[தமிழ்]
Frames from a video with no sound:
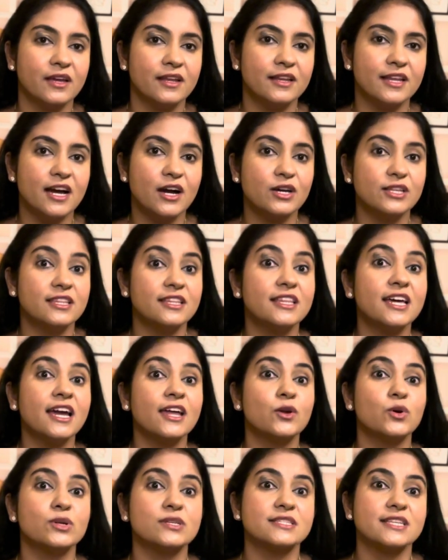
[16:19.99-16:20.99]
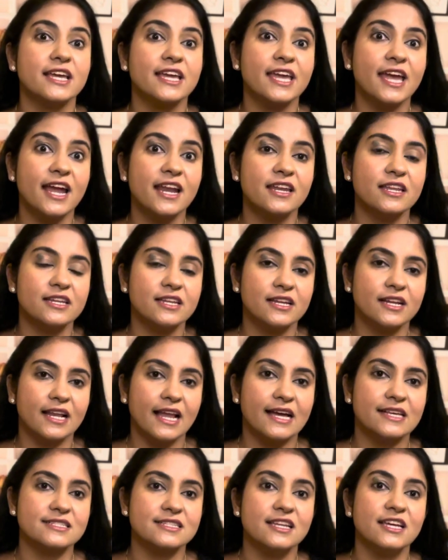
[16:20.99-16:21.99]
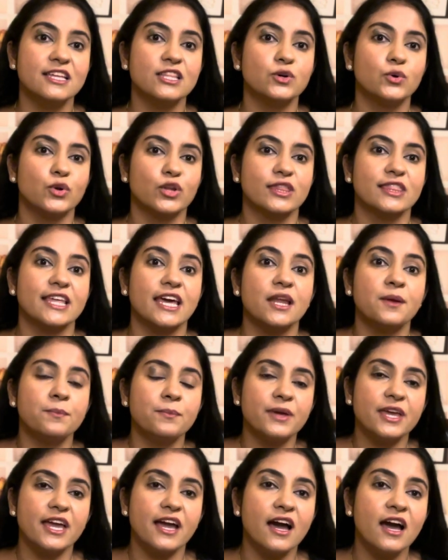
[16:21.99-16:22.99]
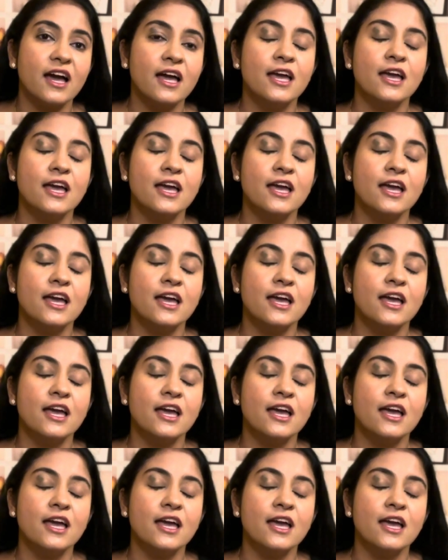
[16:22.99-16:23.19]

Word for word: நான் இதுதான் என்னோட சைக்காட்ரி கிளாஸில் இதை ஒரு தெரப்பியாக